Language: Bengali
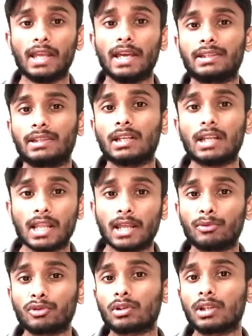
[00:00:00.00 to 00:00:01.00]
এটি
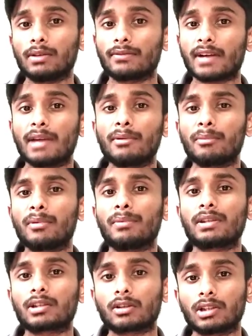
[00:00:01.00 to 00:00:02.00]
এবং যদি আমি ফাইভ
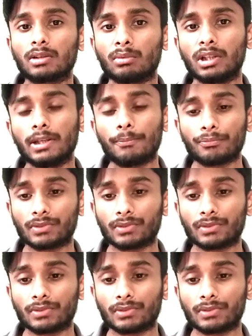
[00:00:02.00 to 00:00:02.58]
এমবিপিএসের কথা বলি